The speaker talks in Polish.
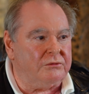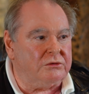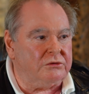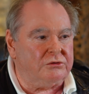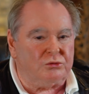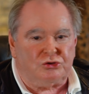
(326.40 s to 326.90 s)

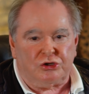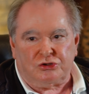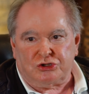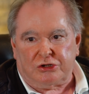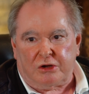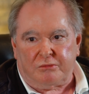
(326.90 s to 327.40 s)
w Instytucie
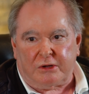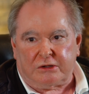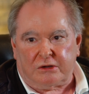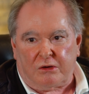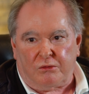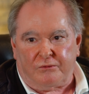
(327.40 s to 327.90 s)
Inżynierii
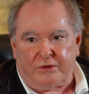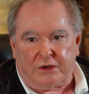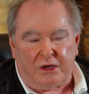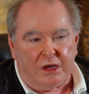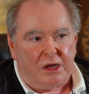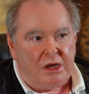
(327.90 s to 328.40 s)

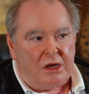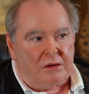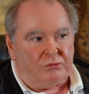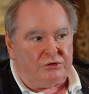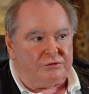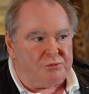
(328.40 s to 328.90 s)
Materiałowej.
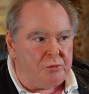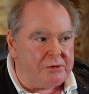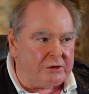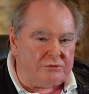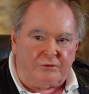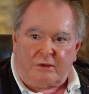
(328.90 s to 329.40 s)
Później
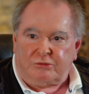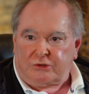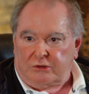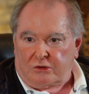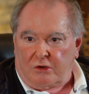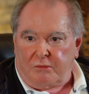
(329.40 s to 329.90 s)
współpracowałem z
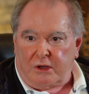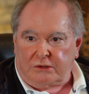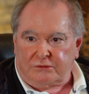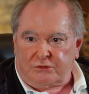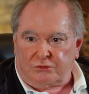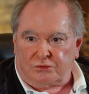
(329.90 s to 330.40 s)
kilkoma
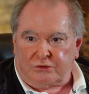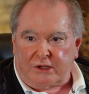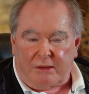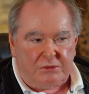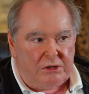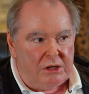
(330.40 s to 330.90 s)

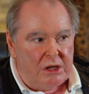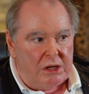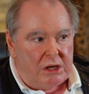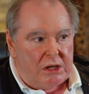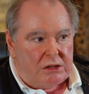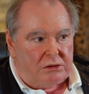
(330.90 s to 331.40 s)
instytutami.
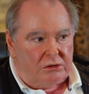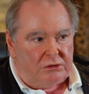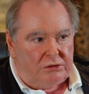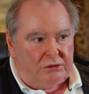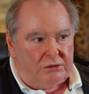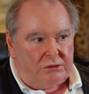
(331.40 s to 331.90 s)
No
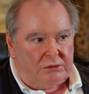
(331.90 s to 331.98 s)
i